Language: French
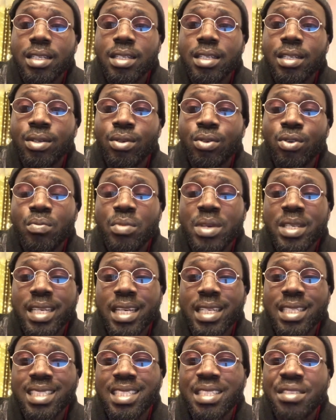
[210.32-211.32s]
Euh, le
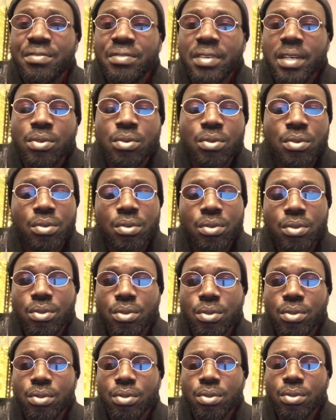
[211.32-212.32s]
message diffère de,
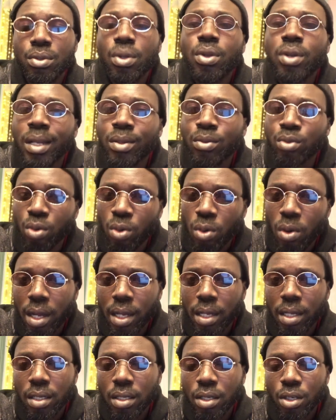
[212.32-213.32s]
de l'endroit
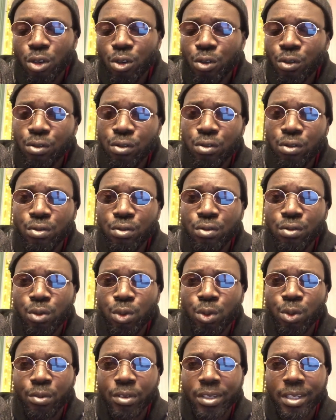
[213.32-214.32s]
où vous, vous
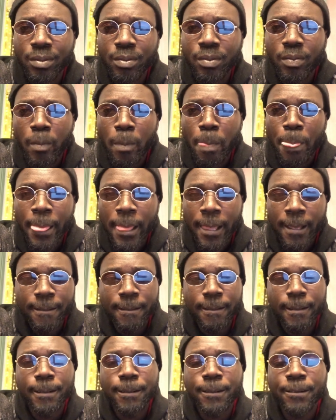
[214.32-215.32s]
trouvez.
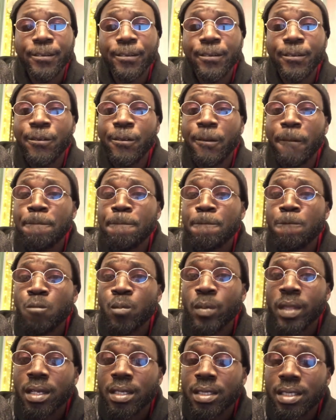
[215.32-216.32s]
Voilà, donc euh,
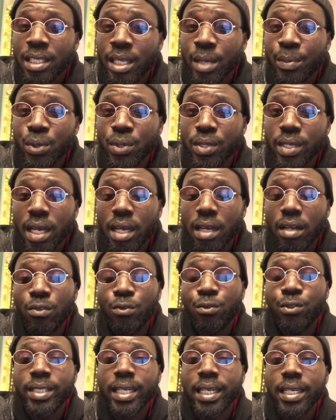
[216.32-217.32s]
c'est un peu ça.
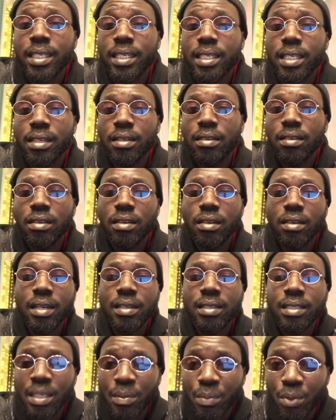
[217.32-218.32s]
Vous allez
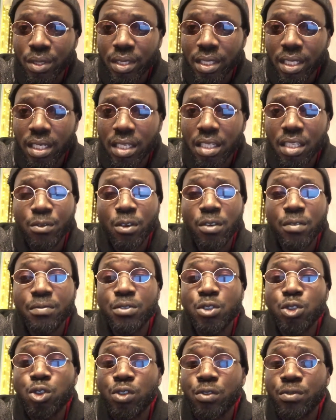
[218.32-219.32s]
déposer, ils vont
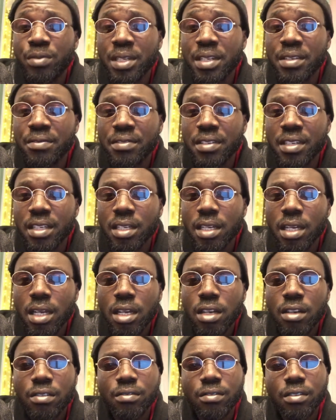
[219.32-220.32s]
juste vérifier,
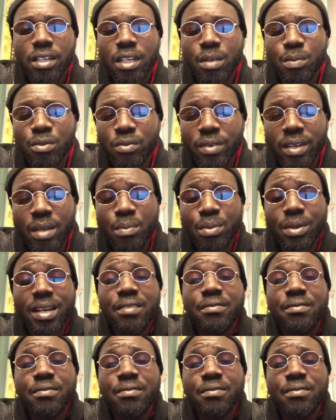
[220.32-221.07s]
voilà, pour voir un peu la